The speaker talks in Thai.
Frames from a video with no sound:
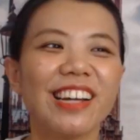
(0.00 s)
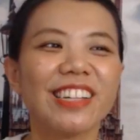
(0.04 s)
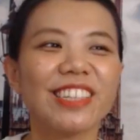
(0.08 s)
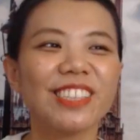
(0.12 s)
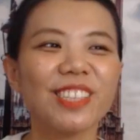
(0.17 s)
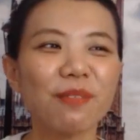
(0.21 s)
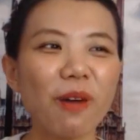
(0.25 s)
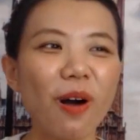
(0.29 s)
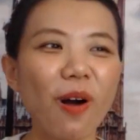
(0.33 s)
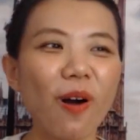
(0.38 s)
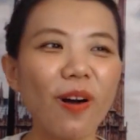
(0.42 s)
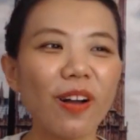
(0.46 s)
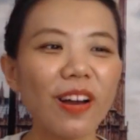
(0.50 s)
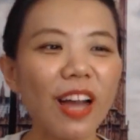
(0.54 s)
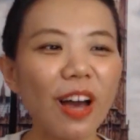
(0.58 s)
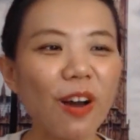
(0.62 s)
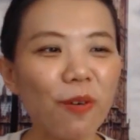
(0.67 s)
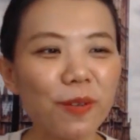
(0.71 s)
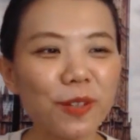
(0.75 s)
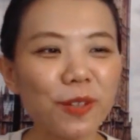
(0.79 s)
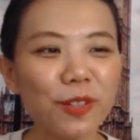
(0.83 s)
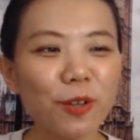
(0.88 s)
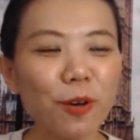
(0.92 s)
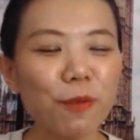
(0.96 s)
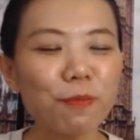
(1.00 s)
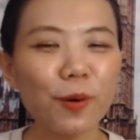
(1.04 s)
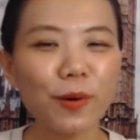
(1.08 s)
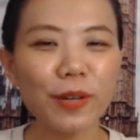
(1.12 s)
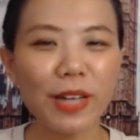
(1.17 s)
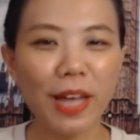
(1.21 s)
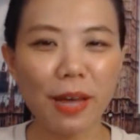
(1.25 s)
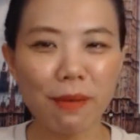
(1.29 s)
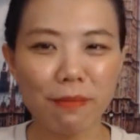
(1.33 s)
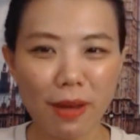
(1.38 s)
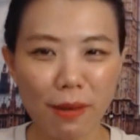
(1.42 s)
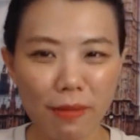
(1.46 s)
สมองเรามันโดนโปรแก
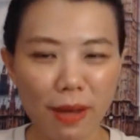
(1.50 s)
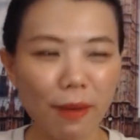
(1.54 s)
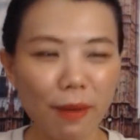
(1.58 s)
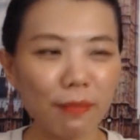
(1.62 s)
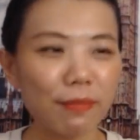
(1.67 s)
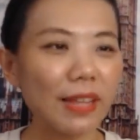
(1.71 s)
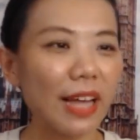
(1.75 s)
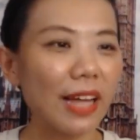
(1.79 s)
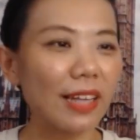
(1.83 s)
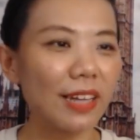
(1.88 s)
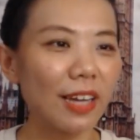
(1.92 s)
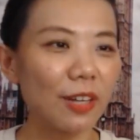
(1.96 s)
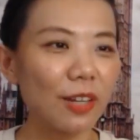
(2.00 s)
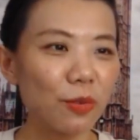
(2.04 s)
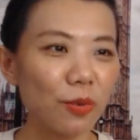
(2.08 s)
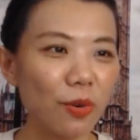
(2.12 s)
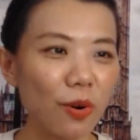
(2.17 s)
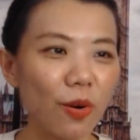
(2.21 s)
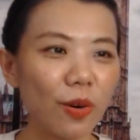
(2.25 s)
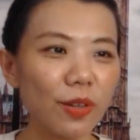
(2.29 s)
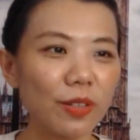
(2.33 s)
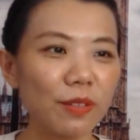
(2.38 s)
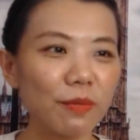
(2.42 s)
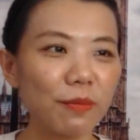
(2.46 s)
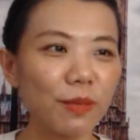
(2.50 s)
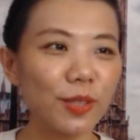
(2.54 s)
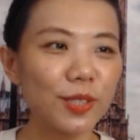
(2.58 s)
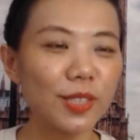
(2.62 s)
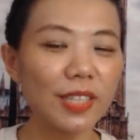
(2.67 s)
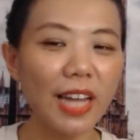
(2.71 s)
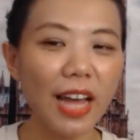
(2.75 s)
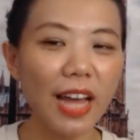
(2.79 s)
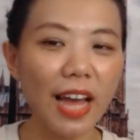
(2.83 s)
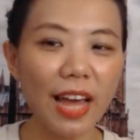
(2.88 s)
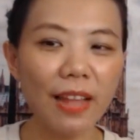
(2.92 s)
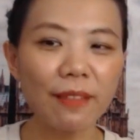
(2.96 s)
รมมาแบบนั้นค่ะทุกคนเพราะฉะ
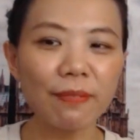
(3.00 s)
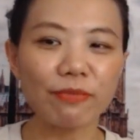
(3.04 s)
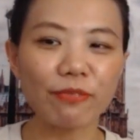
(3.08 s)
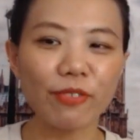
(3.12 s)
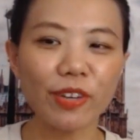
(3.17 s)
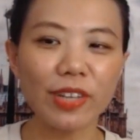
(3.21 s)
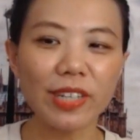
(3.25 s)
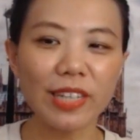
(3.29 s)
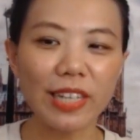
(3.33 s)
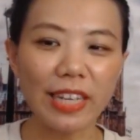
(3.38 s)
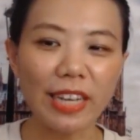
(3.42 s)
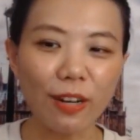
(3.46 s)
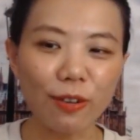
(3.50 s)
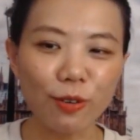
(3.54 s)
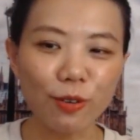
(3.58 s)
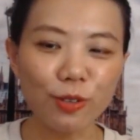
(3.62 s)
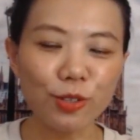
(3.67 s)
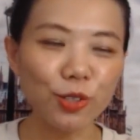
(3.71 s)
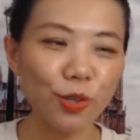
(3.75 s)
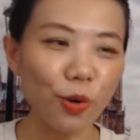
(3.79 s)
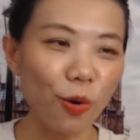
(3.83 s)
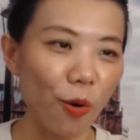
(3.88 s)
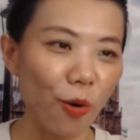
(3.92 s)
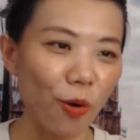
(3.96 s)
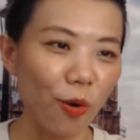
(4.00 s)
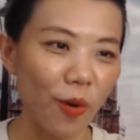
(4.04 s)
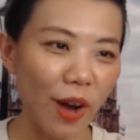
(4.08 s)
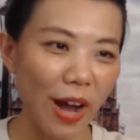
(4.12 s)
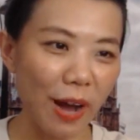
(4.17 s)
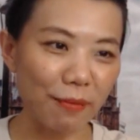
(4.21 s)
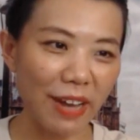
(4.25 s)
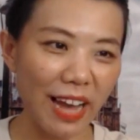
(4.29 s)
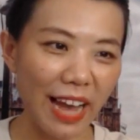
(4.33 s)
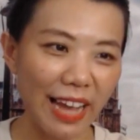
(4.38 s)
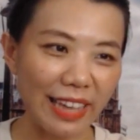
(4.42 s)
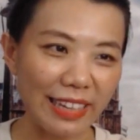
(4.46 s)
นั้นวันนี้เราต้องโชว์ความ
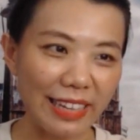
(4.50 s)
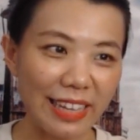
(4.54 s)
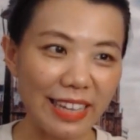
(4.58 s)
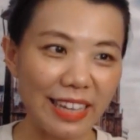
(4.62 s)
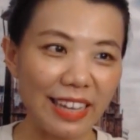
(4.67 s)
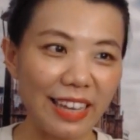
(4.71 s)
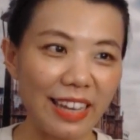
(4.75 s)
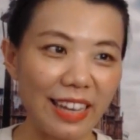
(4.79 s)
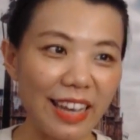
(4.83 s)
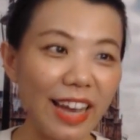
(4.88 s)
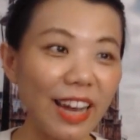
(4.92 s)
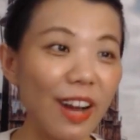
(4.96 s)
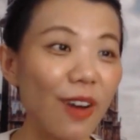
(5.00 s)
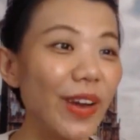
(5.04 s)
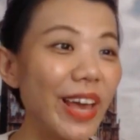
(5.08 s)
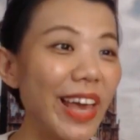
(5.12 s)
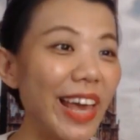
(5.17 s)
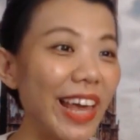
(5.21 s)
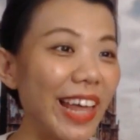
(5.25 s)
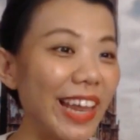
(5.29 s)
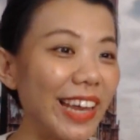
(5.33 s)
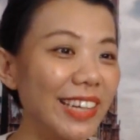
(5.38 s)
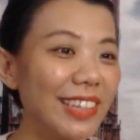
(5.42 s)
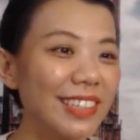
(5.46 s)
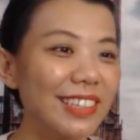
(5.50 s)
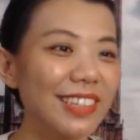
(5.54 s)
ขายดีให้เขาเห็น